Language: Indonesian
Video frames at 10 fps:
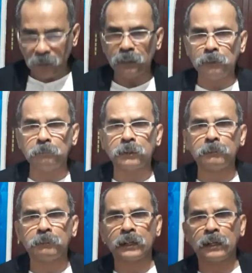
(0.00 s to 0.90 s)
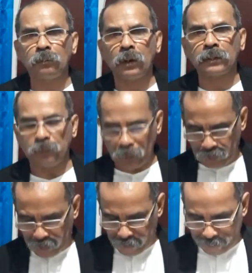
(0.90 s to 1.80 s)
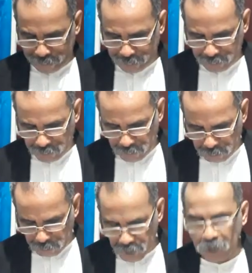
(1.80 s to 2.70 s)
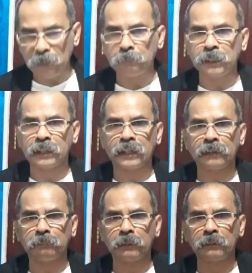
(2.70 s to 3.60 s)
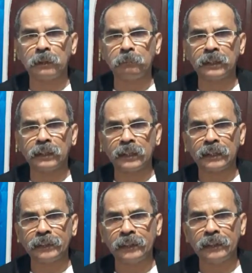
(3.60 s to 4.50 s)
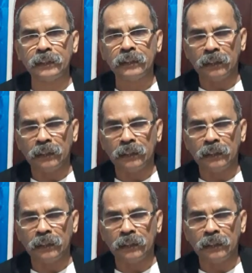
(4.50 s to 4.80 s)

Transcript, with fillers: Ini merupakan waktu yang menggembirakan,